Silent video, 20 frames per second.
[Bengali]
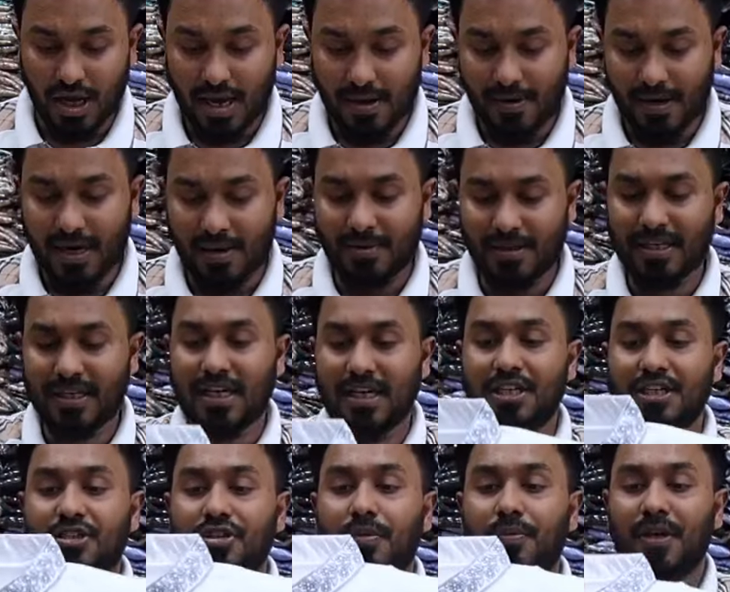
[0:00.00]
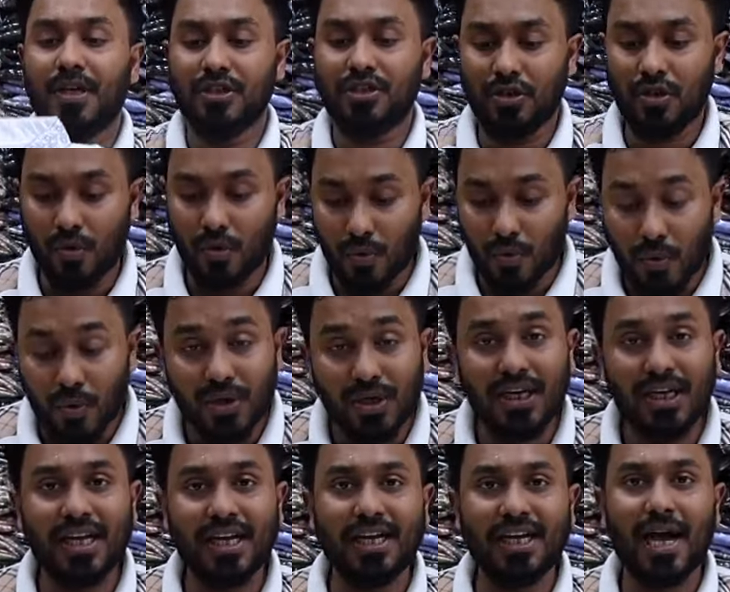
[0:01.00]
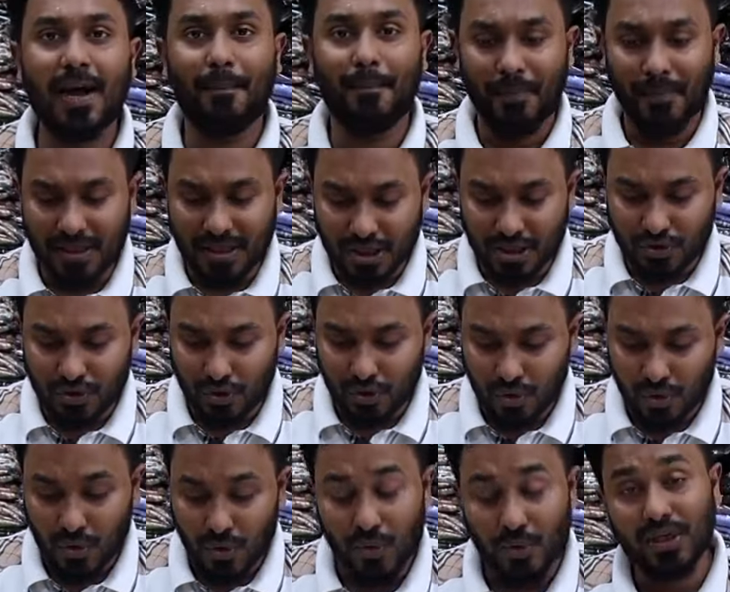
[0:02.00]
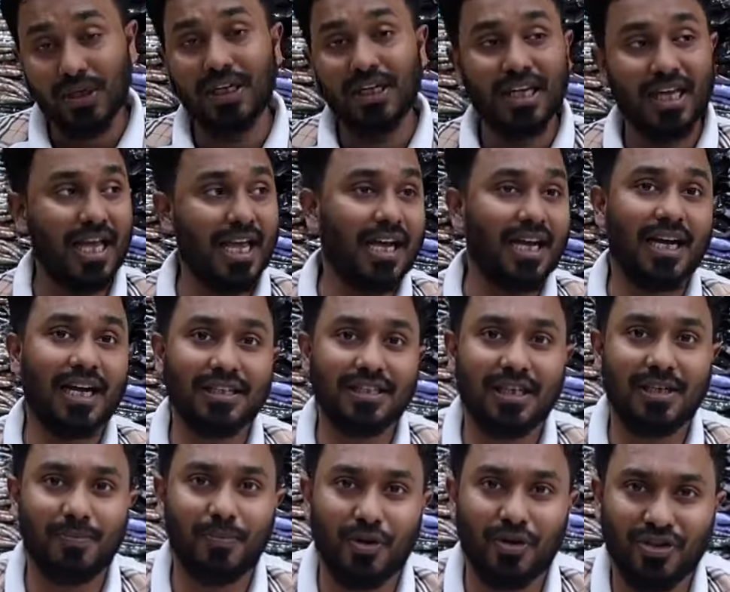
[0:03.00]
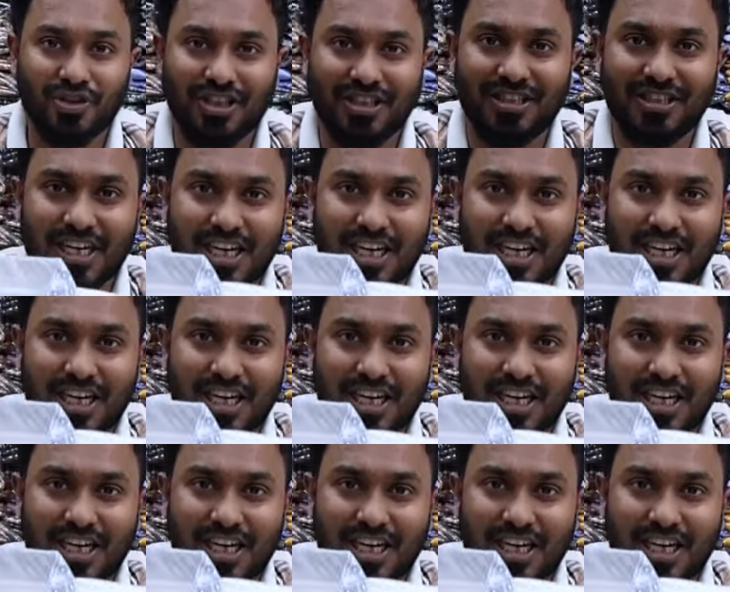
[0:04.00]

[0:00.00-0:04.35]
তো এবার আমাদের এটা ডিসকাউন্ট প্রাইস হলো অনলি এটা আপনাদের জন্য অনলি এক হাজার পঞ্চাশ